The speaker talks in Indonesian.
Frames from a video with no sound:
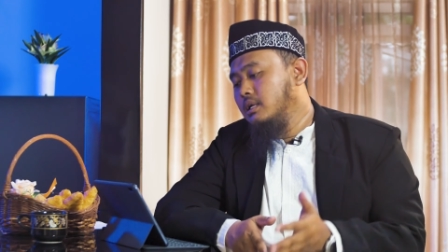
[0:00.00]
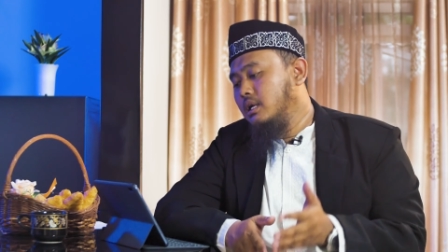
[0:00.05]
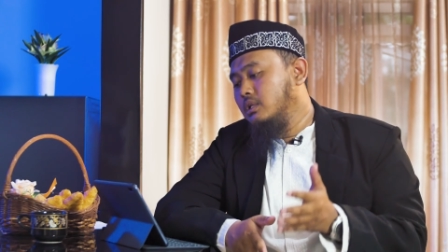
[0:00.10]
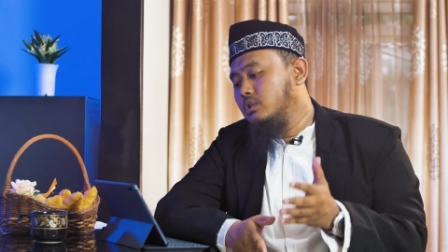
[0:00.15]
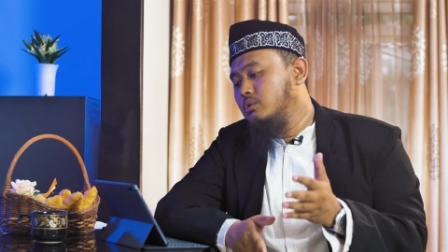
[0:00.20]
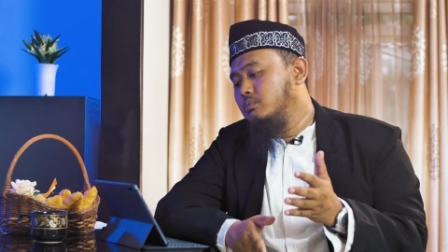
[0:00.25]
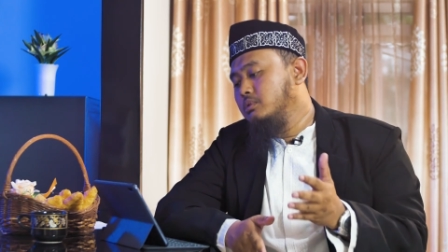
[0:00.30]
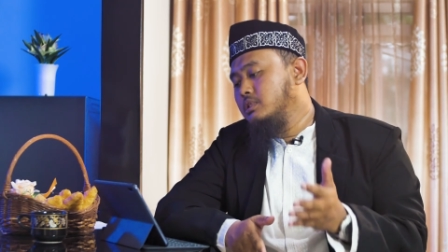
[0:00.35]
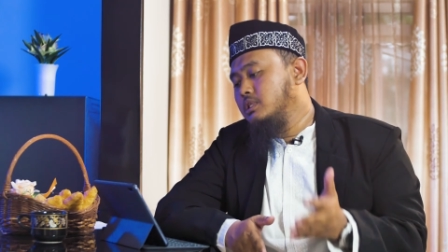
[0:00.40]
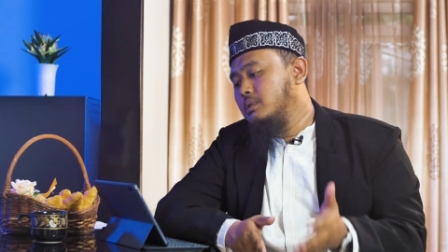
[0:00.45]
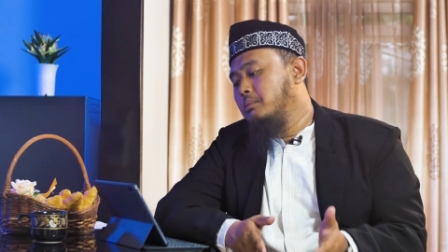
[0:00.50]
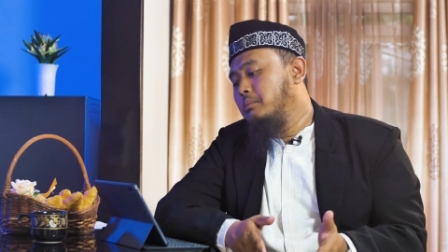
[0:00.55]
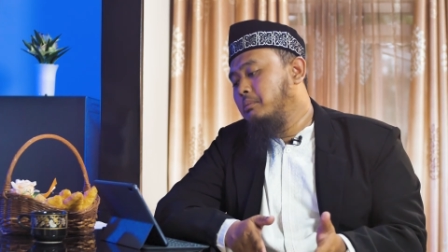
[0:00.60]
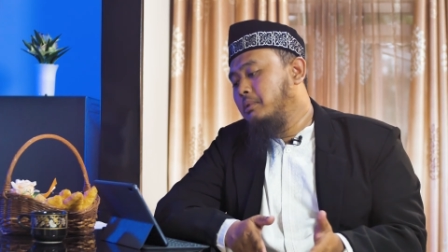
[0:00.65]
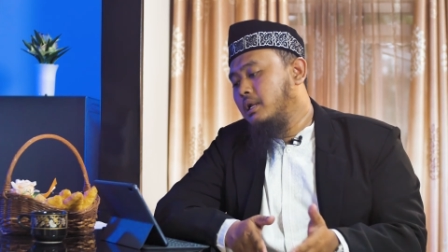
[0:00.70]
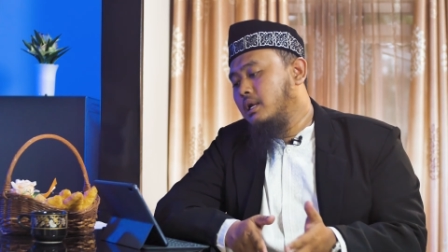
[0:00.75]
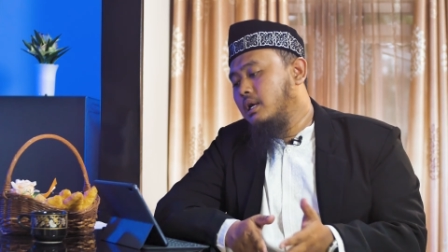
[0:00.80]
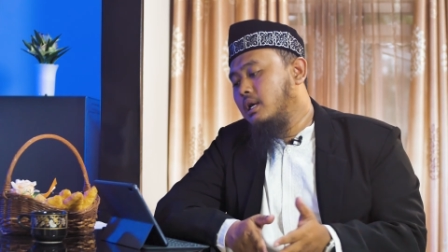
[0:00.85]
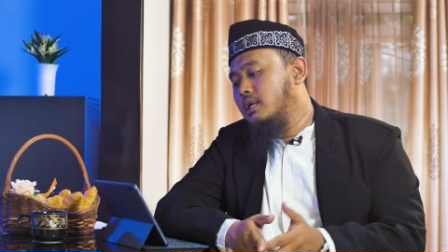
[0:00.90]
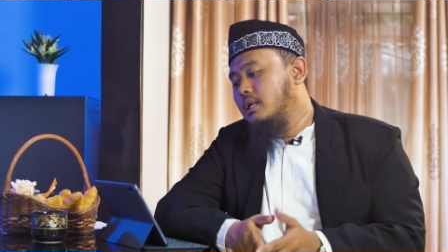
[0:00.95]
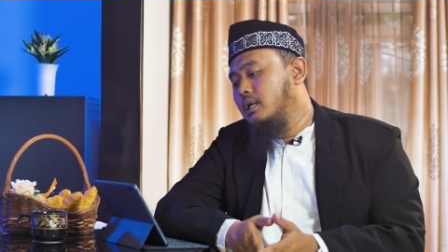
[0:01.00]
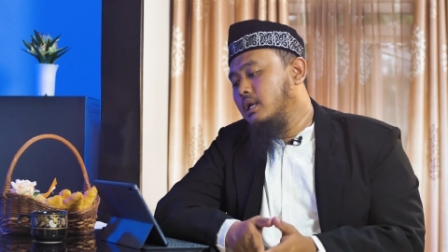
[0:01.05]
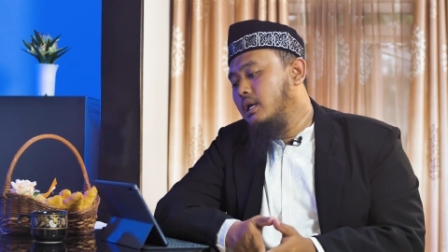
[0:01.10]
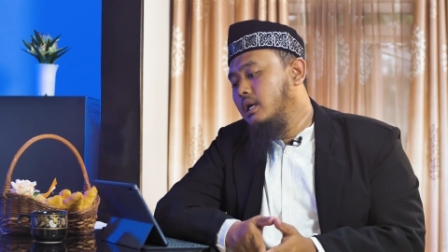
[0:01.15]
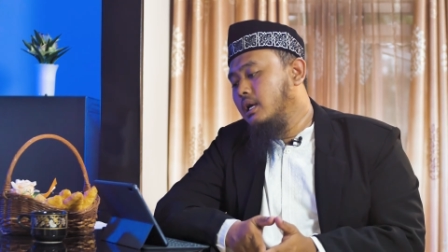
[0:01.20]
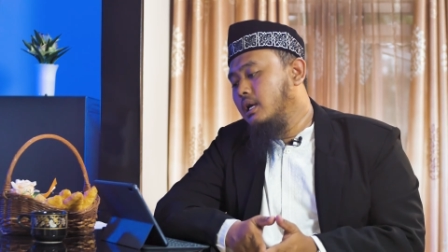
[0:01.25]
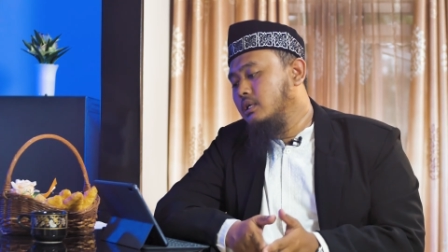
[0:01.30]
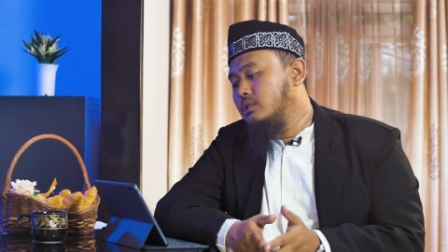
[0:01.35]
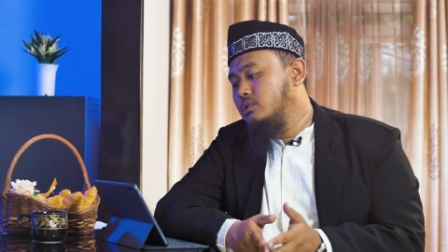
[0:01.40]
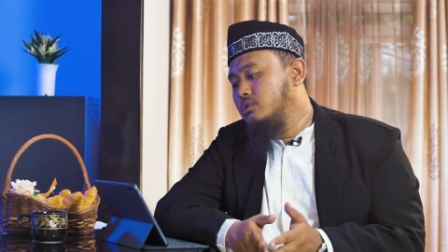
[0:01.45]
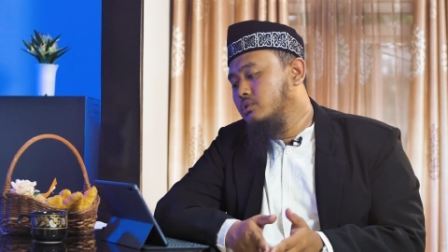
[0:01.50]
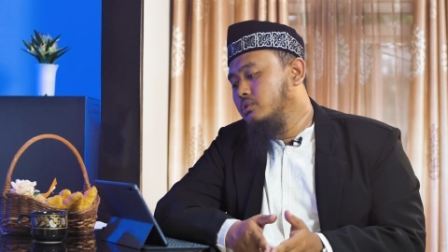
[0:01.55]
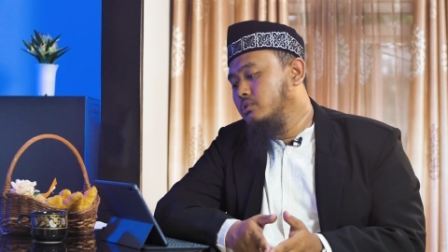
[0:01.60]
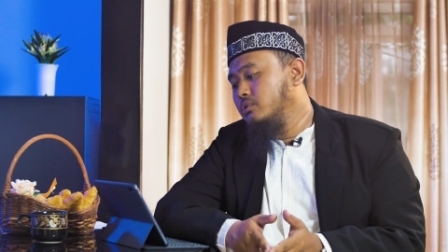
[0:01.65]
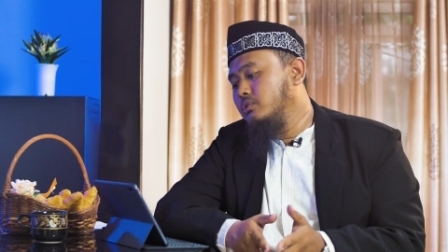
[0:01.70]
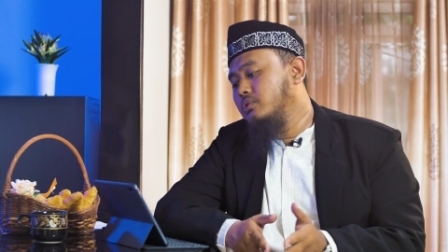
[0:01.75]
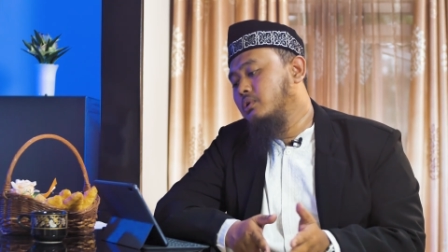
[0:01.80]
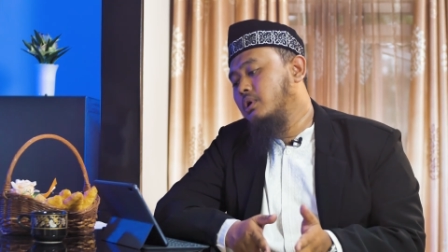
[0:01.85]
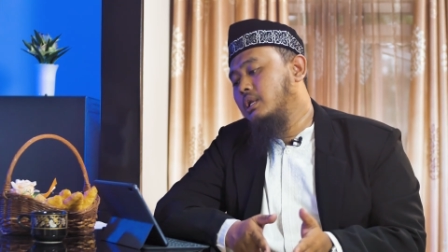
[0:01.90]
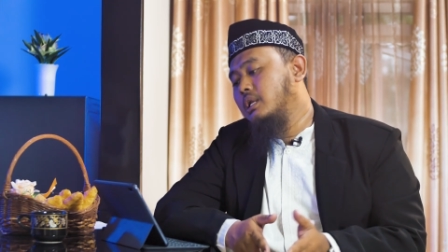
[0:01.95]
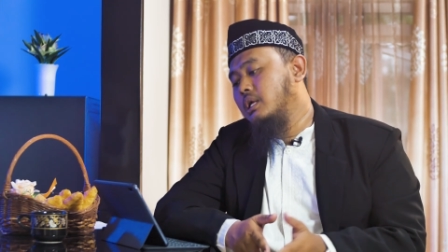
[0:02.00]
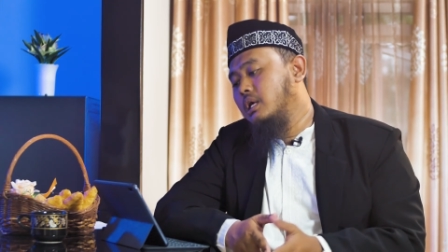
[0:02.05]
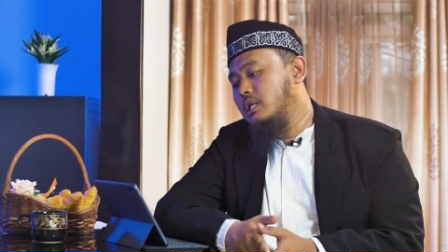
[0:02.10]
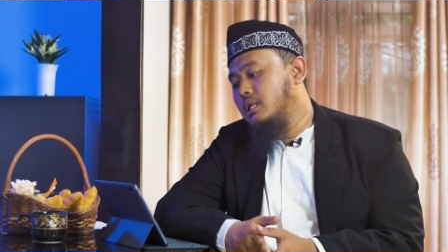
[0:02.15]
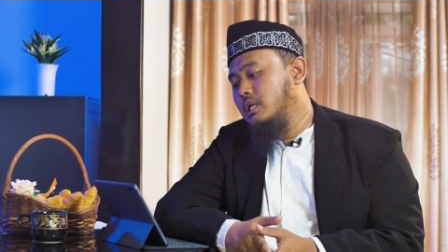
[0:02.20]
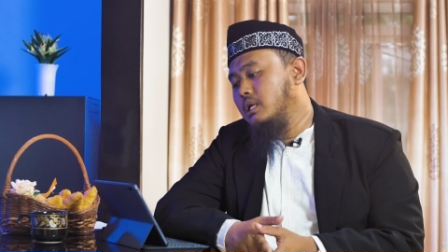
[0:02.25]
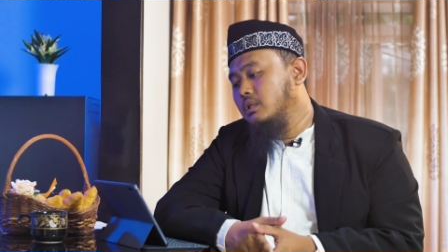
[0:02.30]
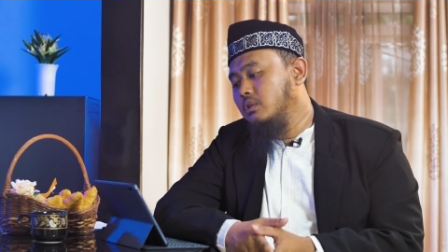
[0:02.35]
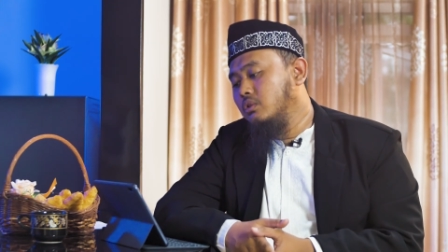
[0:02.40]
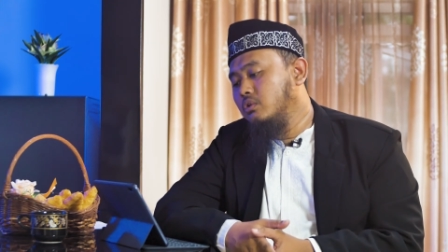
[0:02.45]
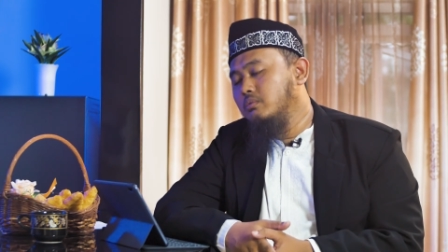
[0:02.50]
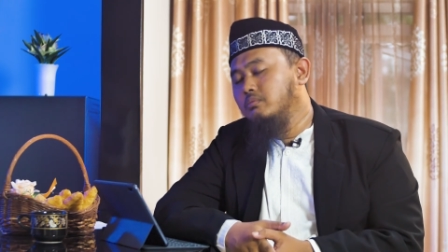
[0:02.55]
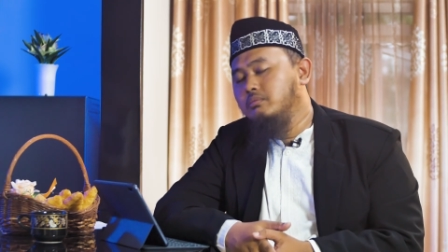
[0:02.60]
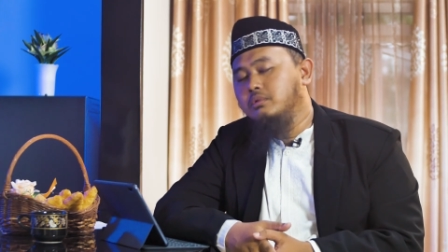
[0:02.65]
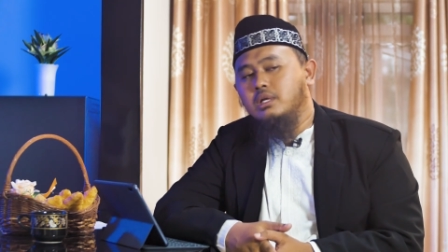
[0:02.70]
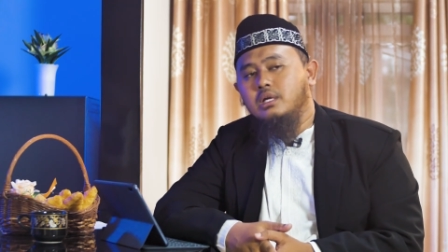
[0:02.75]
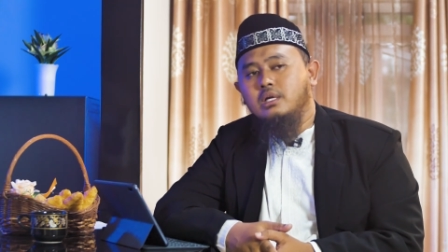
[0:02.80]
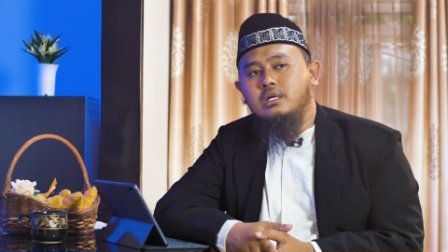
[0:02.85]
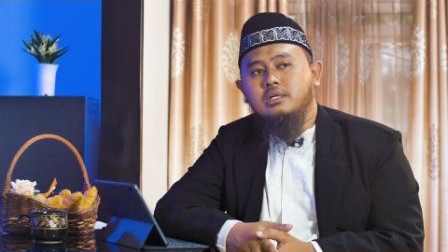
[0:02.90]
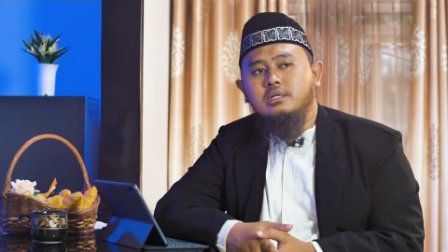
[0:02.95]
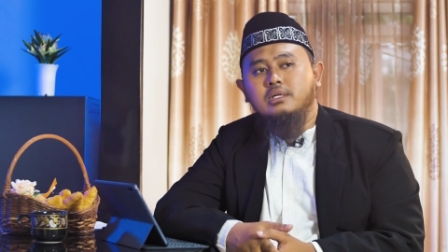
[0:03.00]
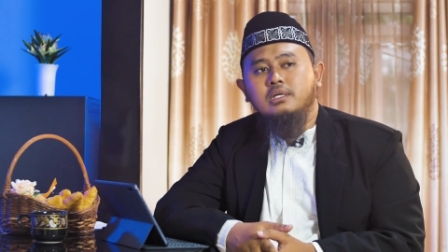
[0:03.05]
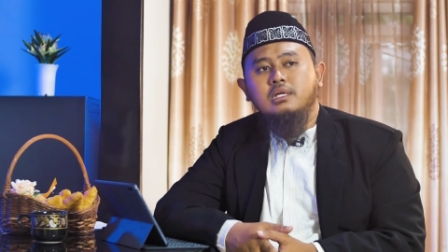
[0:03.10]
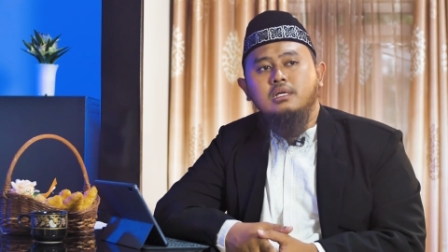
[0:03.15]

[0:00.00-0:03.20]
antum bisa memenangkan hak asuh untuk anak-anak antum ya